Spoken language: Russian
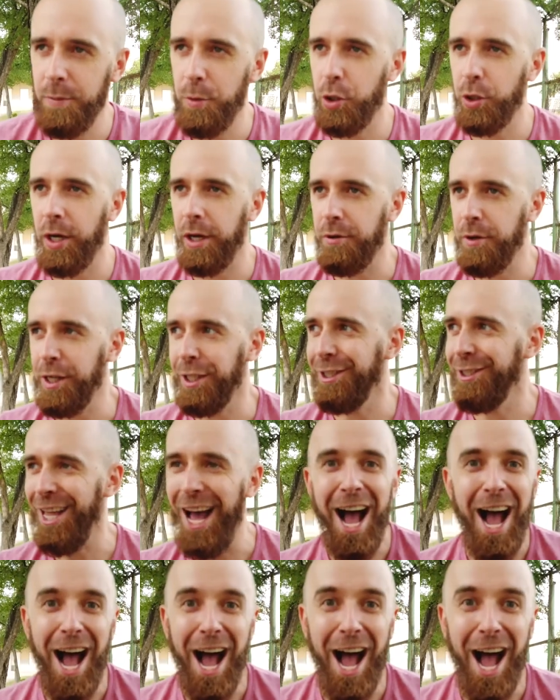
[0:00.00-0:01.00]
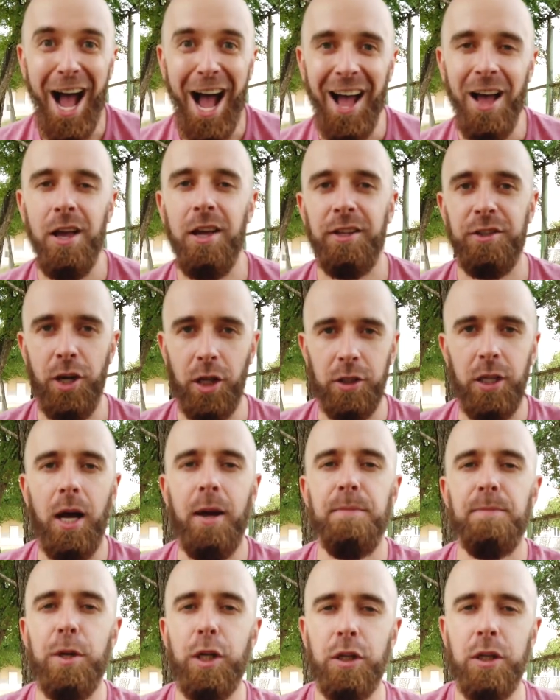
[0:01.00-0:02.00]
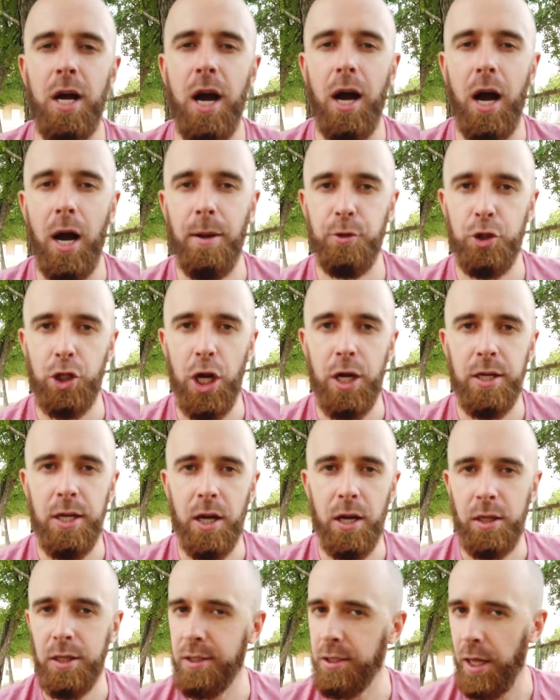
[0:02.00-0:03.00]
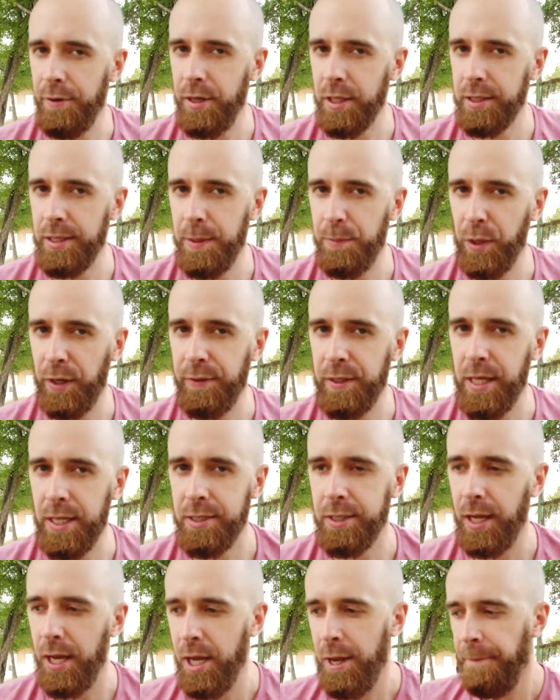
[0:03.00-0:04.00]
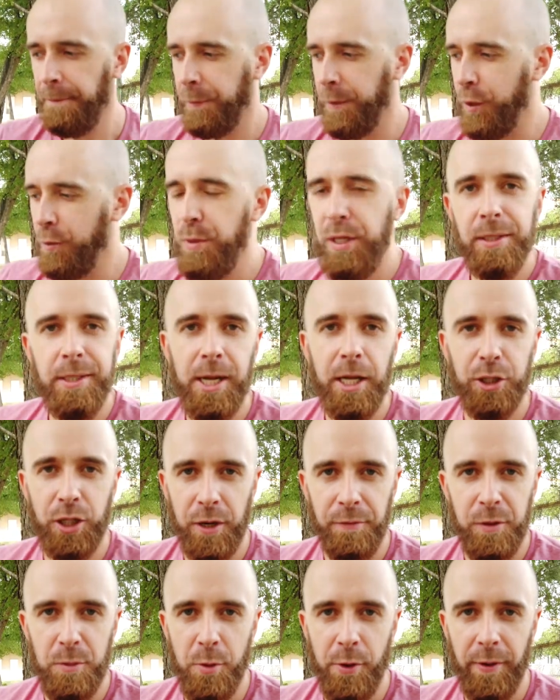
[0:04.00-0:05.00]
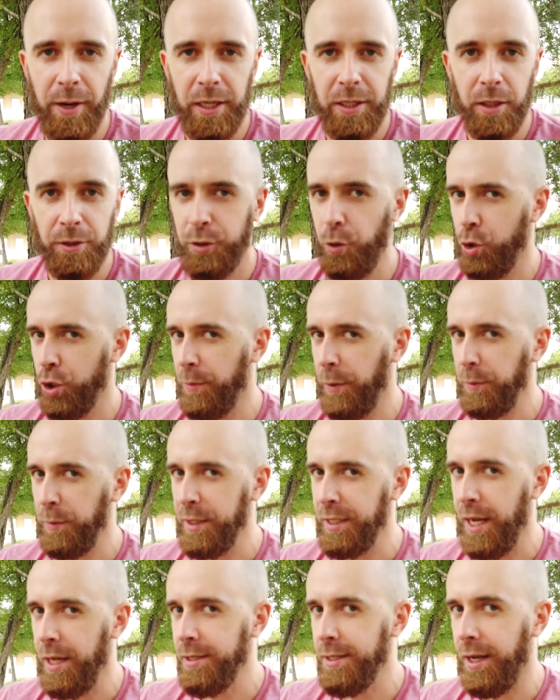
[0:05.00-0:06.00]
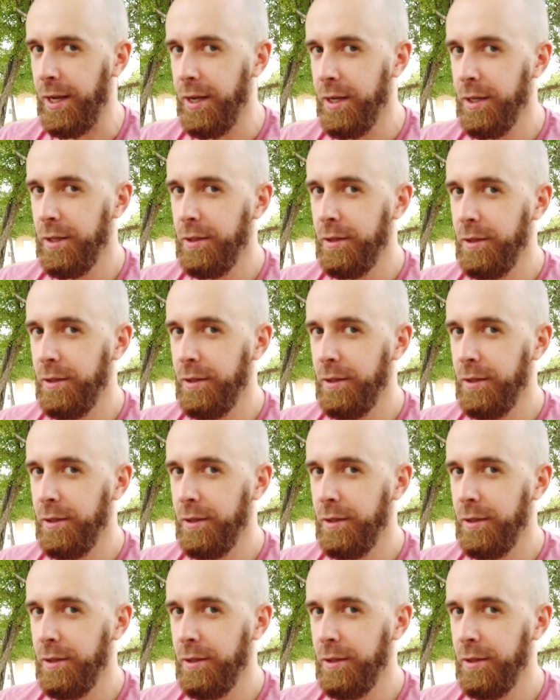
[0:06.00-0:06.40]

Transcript: И Мишка говорит, да, тогда петля общения и словесная импровизация Дмитрия Трофимова. Канал ты уже подписался?